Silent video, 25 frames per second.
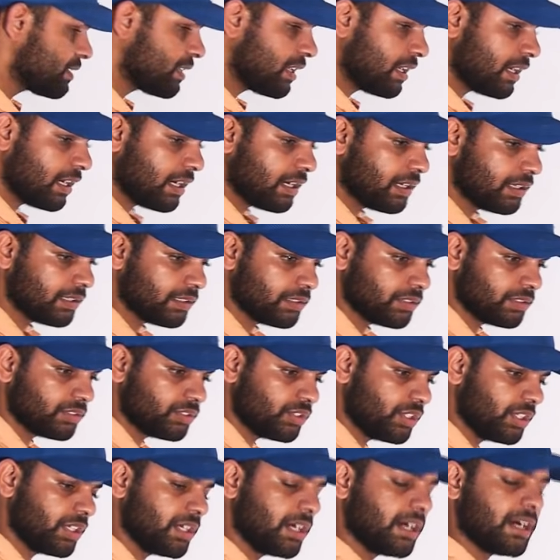जिला
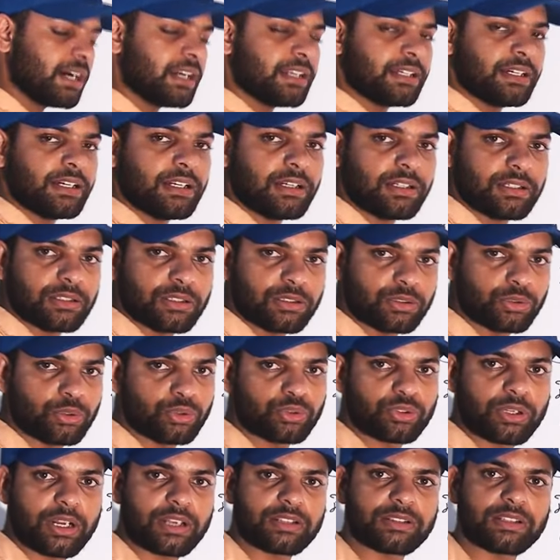श्रीगंगानगर
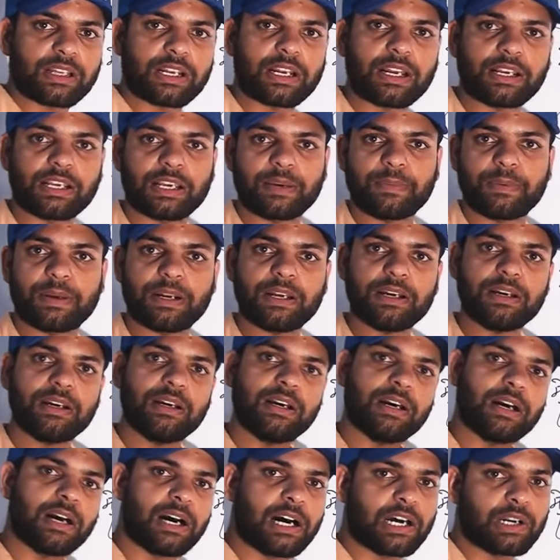दूसरा स्थान आ गया हमारा
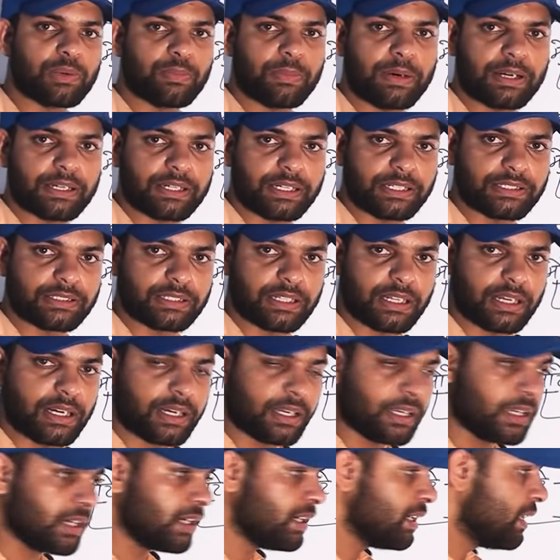हनुमानगढ़ जिला आ
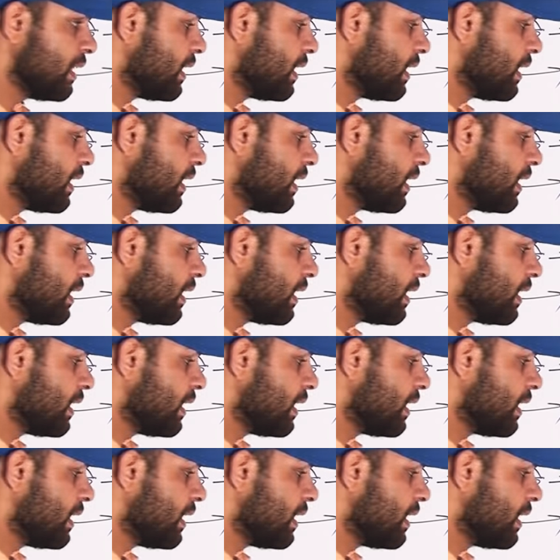गया